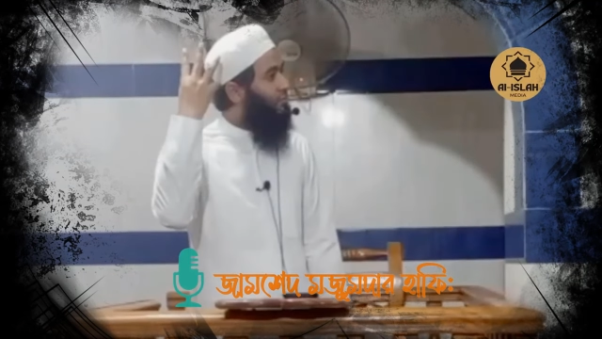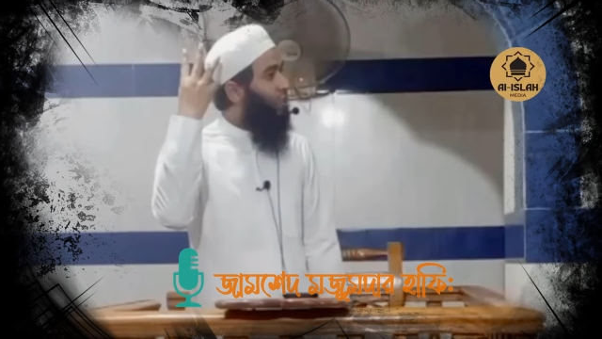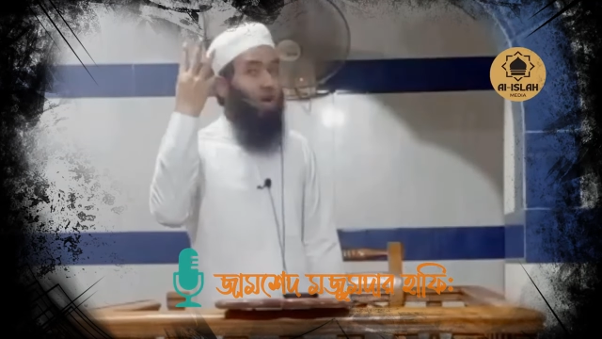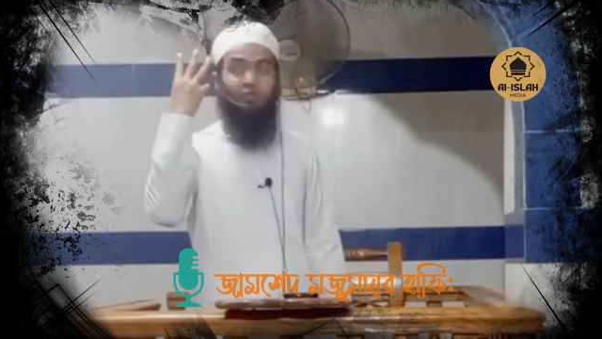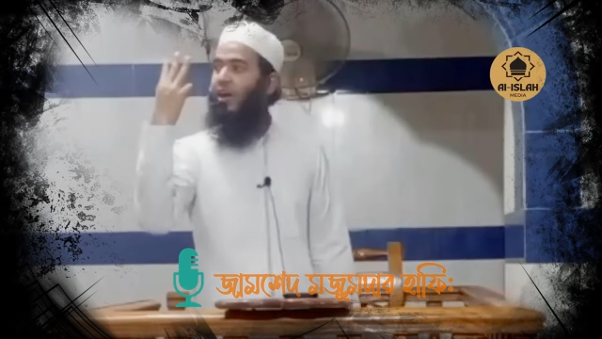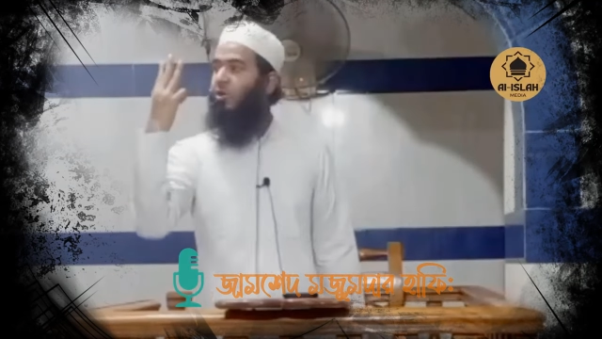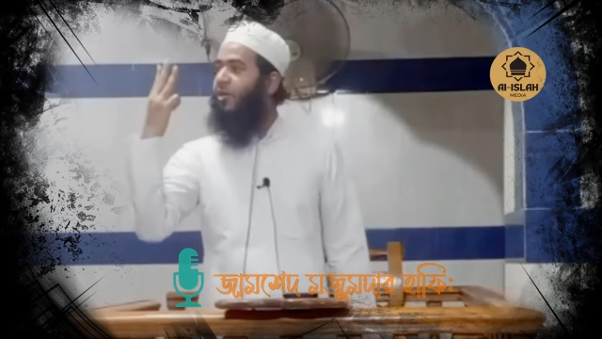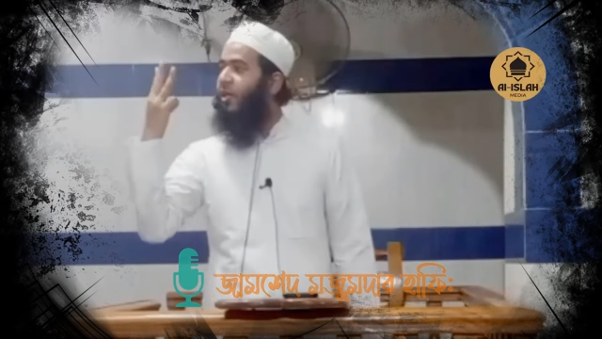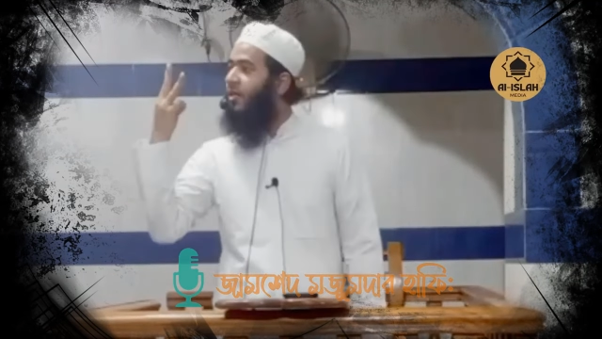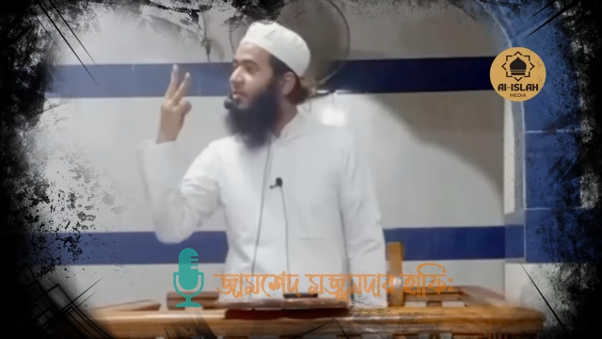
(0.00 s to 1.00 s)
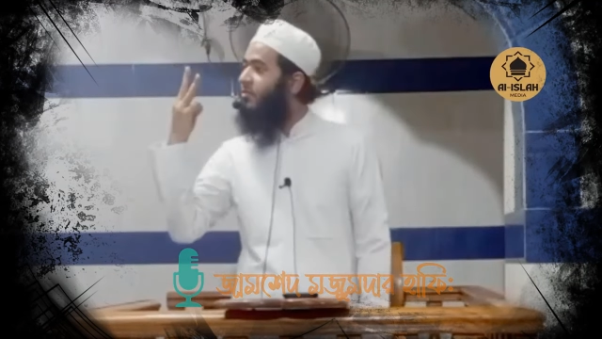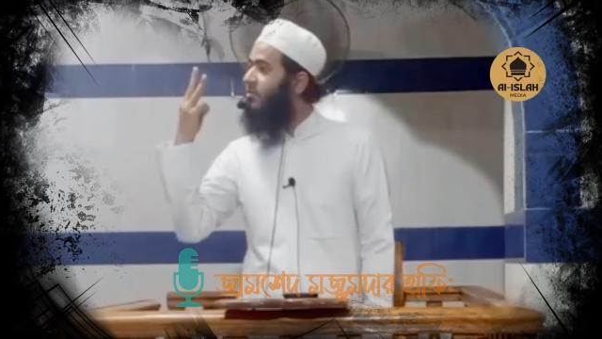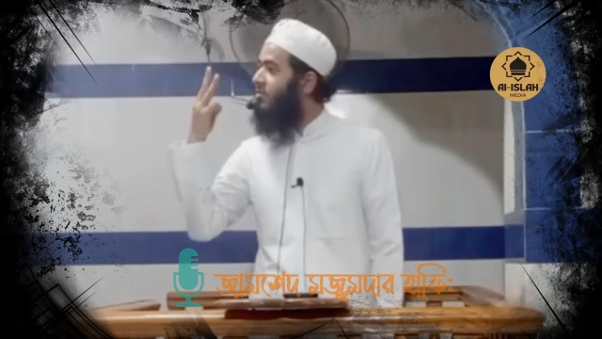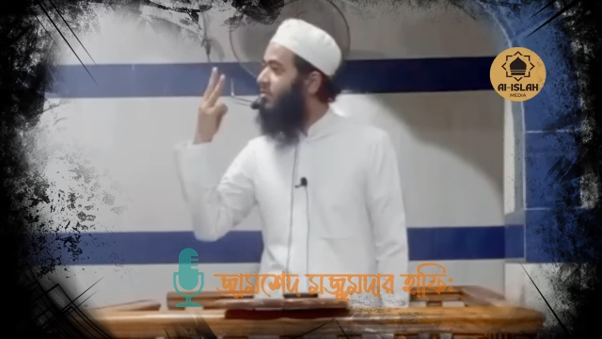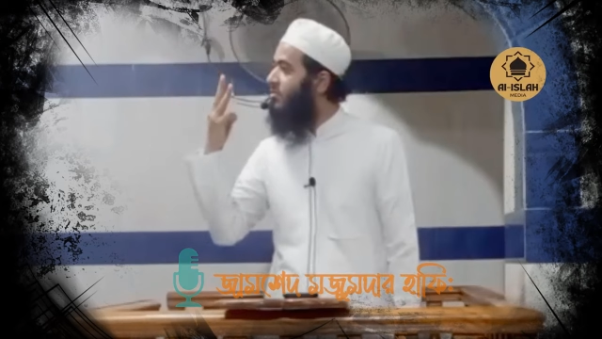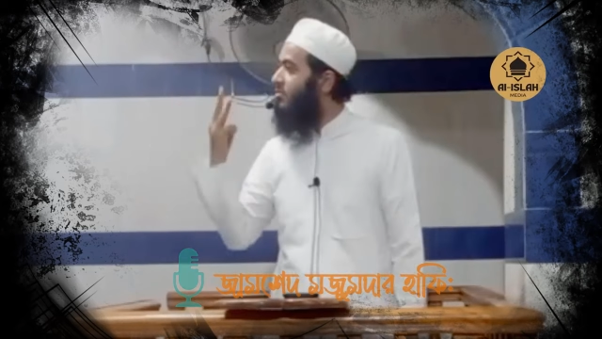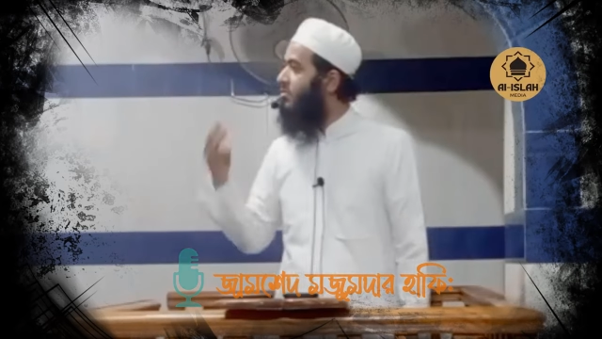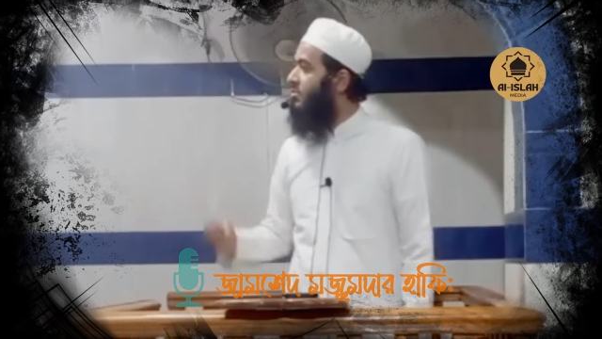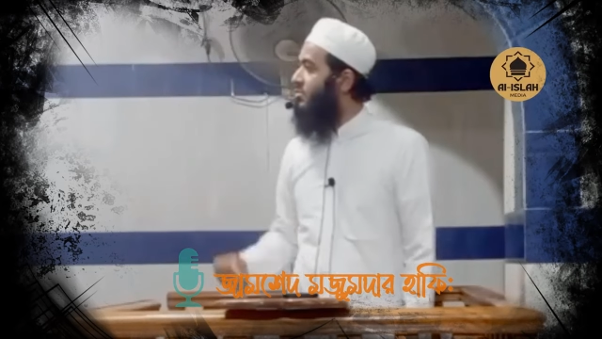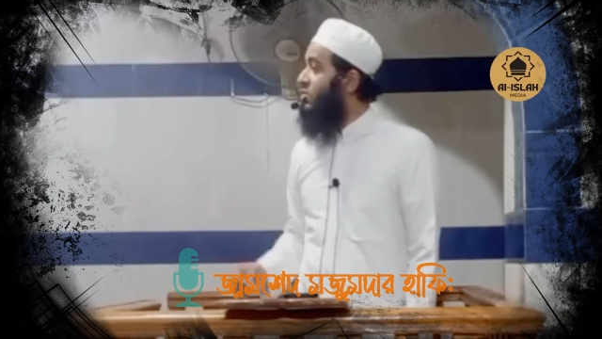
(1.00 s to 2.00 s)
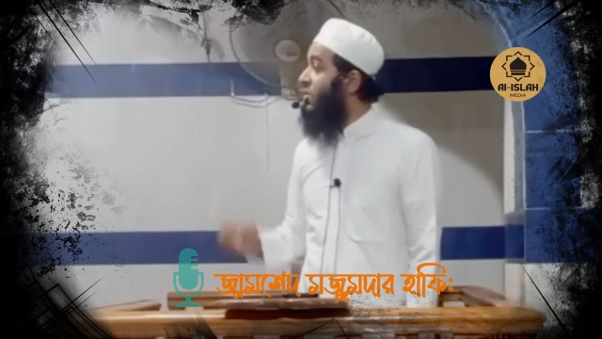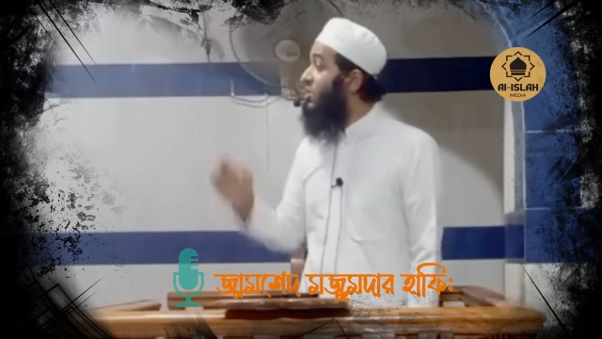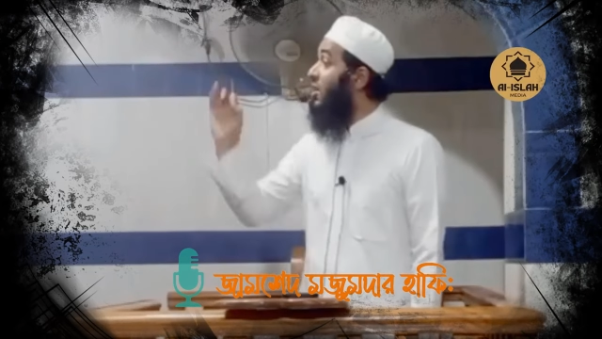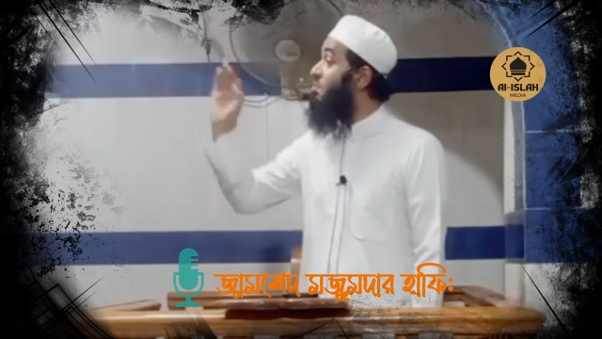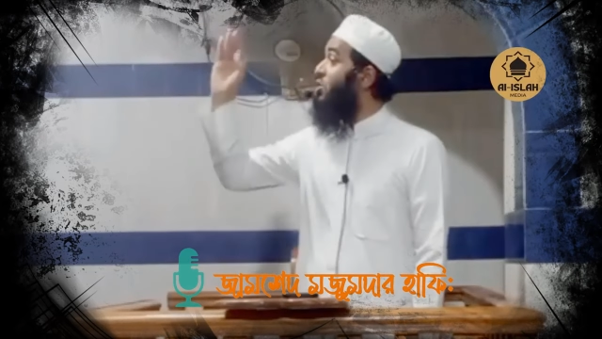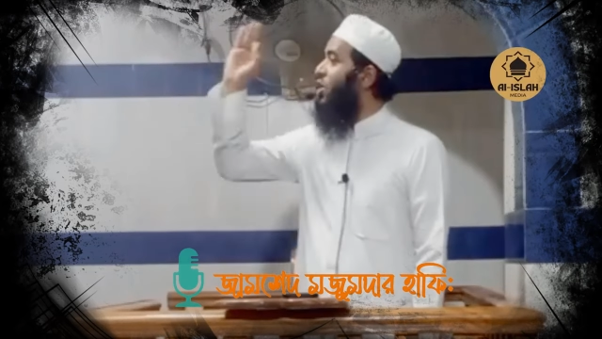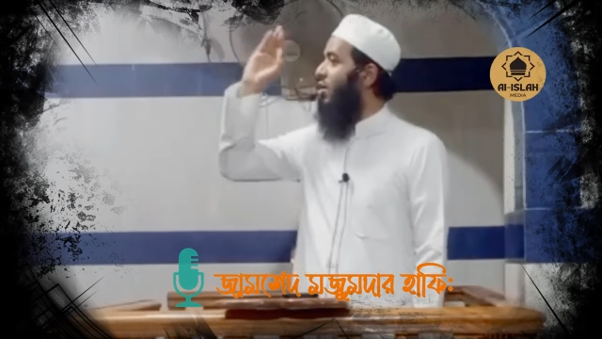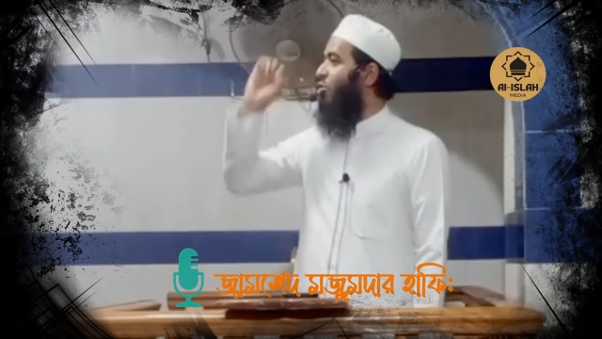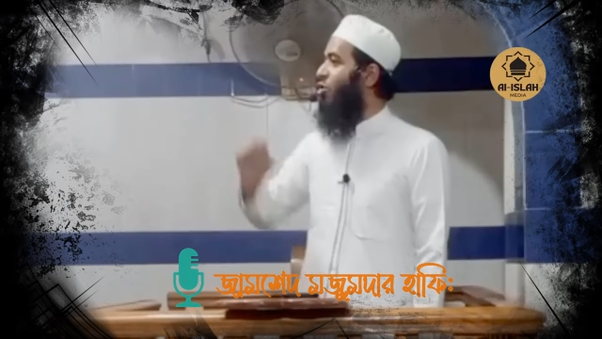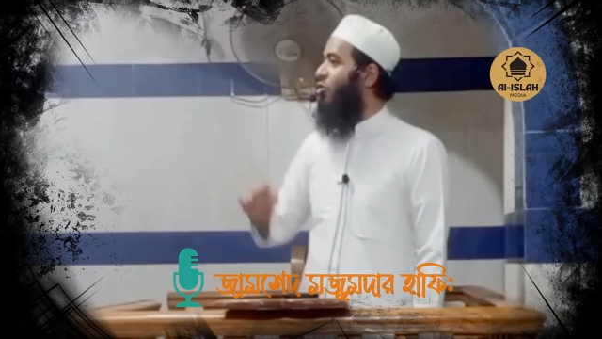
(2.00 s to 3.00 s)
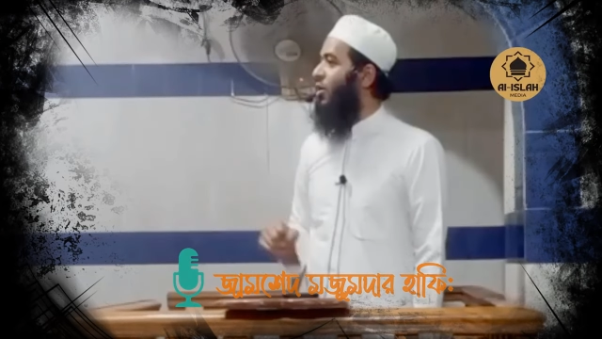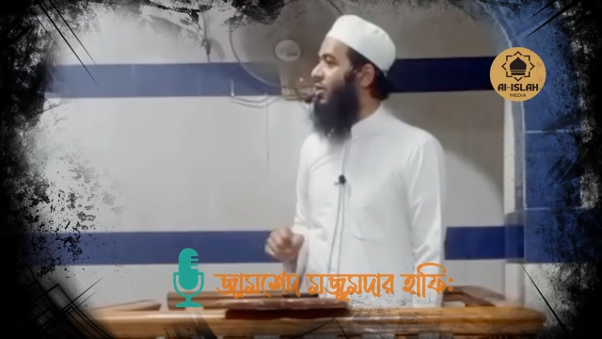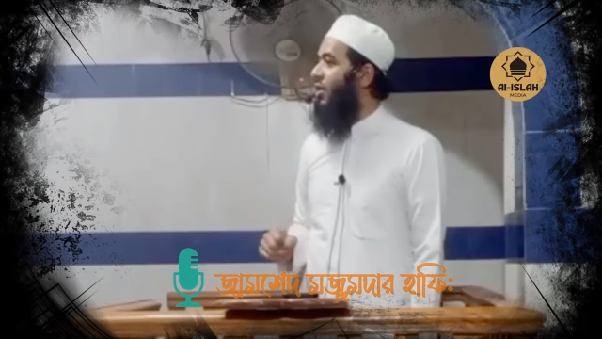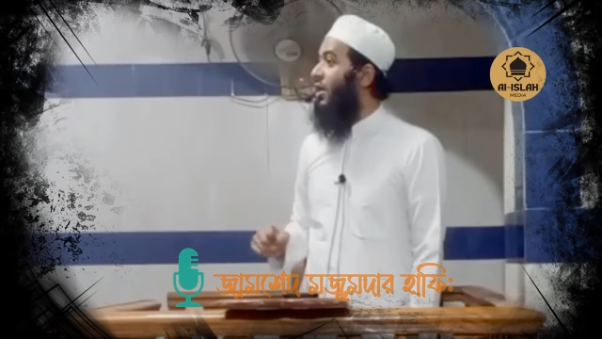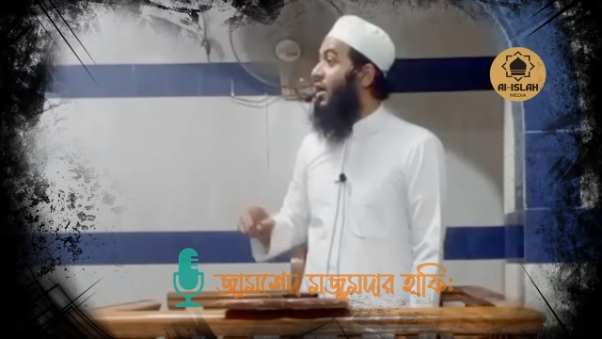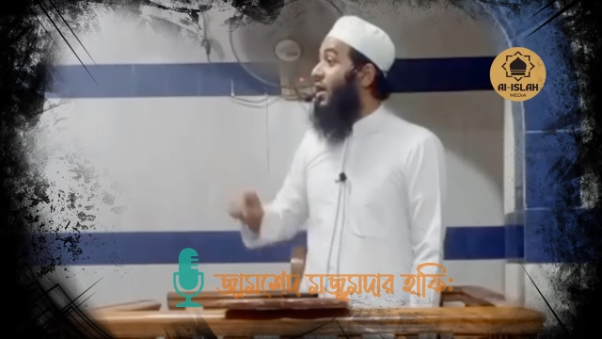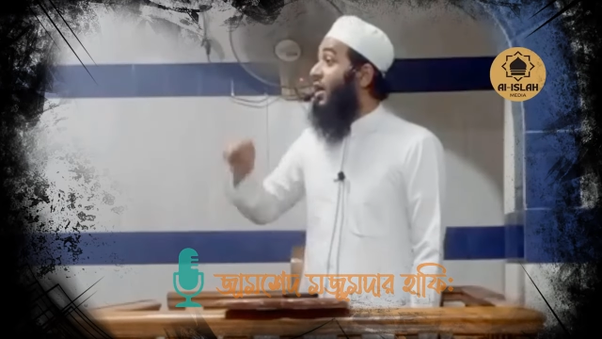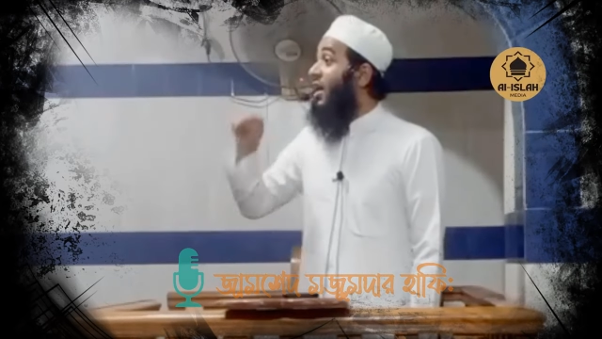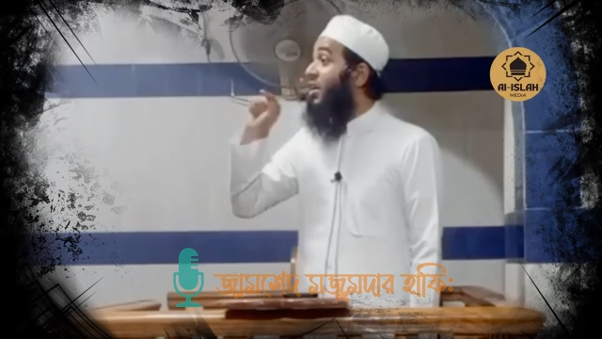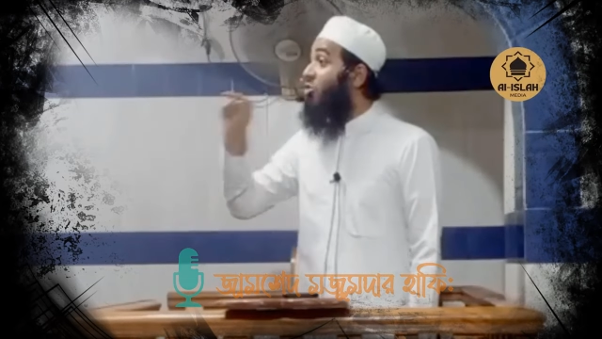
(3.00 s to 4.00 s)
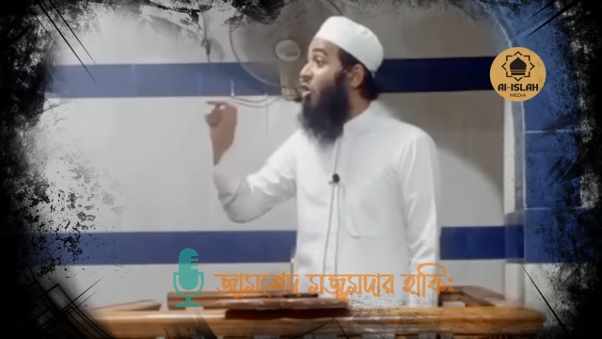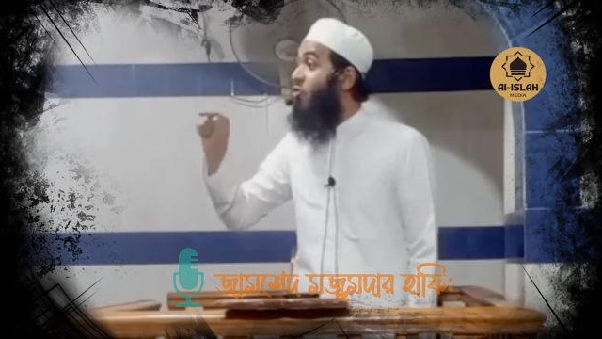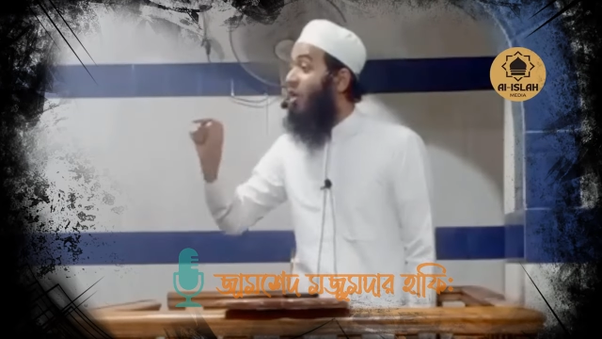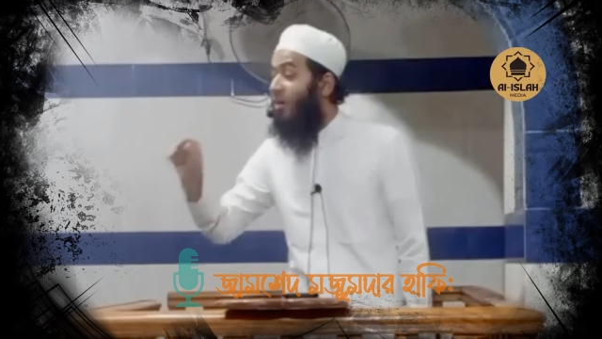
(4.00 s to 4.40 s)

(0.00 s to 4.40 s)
অফার কয়টা তিনটা বিশাল বড় অফার এই অফার